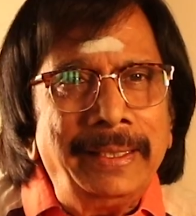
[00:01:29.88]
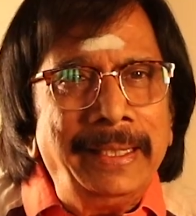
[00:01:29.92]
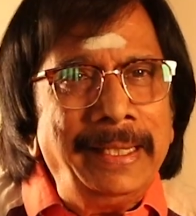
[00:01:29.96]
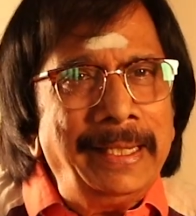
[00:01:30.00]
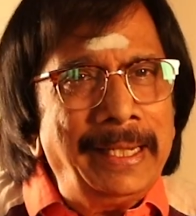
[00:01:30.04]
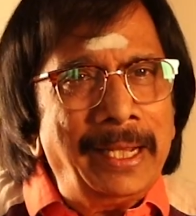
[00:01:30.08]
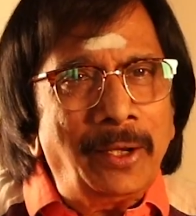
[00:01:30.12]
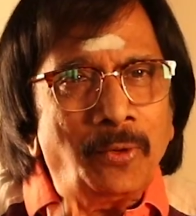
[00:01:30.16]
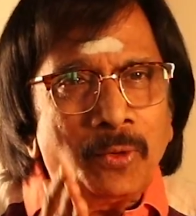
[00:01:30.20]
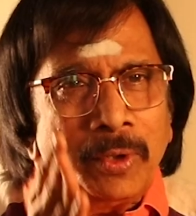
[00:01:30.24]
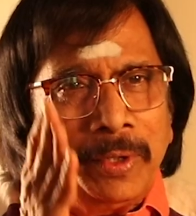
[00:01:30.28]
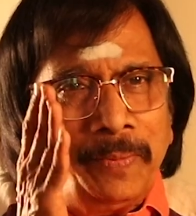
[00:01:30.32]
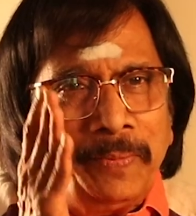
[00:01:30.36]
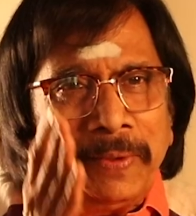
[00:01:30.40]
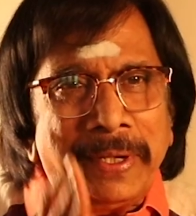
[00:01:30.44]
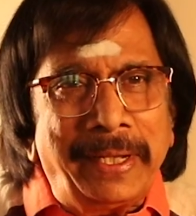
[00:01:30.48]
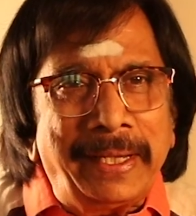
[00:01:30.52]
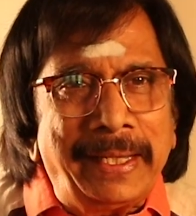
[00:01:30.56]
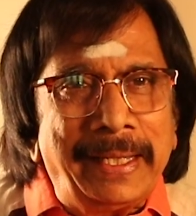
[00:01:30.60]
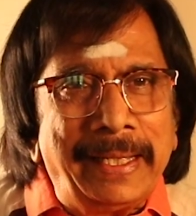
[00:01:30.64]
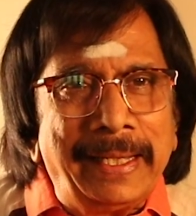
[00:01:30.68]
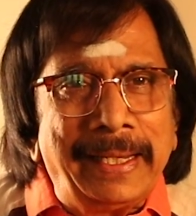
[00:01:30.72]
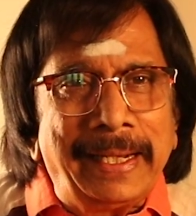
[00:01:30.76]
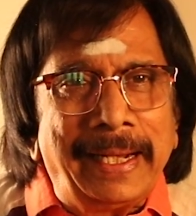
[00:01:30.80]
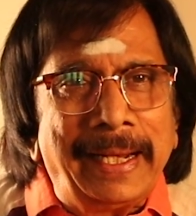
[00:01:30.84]
நீங்கள்
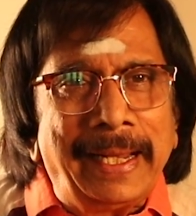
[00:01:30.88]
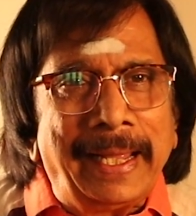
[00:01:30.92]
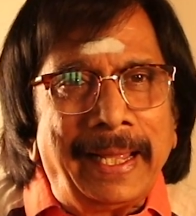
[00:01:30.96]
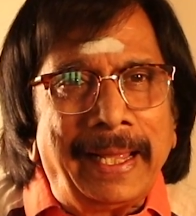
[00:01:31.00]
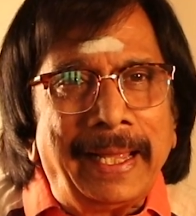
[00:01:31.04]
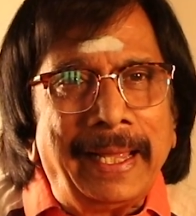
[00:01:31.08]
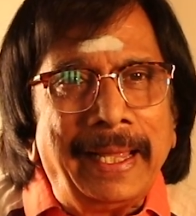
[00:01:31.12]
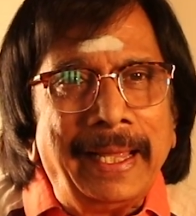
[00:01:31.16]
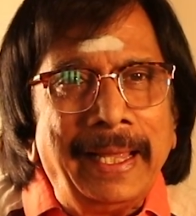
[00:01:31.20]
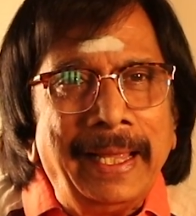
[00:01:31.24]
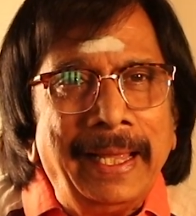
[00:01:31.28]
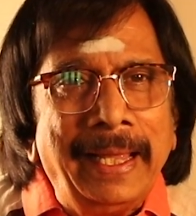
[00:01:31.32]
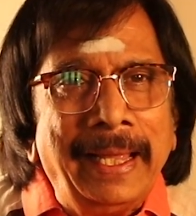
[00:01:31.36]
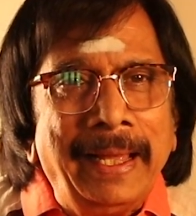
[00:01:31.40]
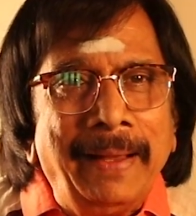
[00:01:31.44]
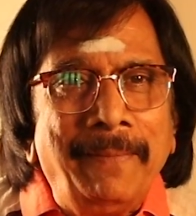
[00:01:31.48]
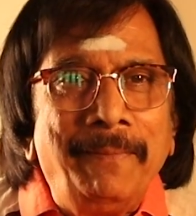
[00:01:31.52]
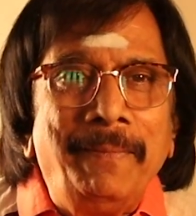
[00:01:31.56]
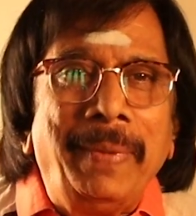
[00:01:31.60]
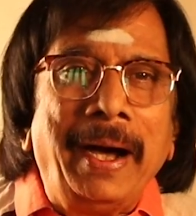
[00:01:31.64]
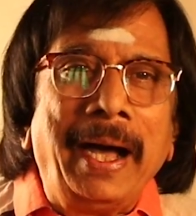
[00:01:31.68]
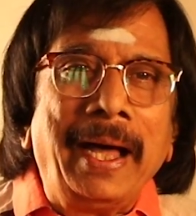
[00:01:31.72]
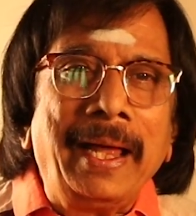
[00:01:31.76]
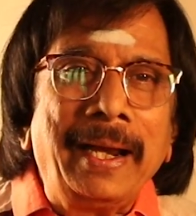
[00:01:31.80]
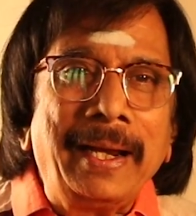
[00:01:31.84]
குறிப்பிட்டிருக்கீங்கல்ல
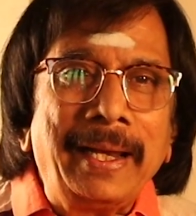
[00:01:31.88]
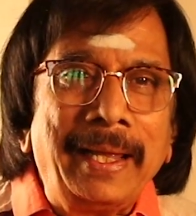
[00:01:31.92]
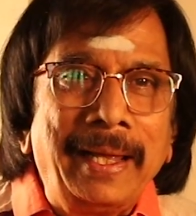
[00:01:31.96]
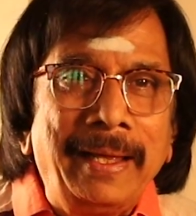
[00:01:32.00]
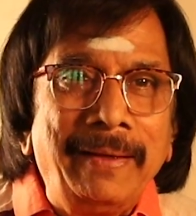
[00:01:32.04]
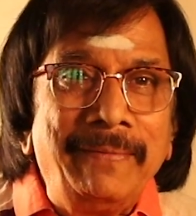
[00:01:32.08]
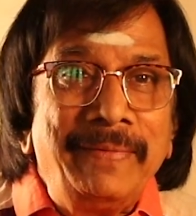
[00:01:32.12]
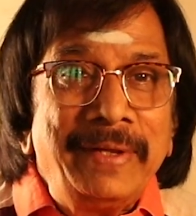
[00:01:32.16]
பாலா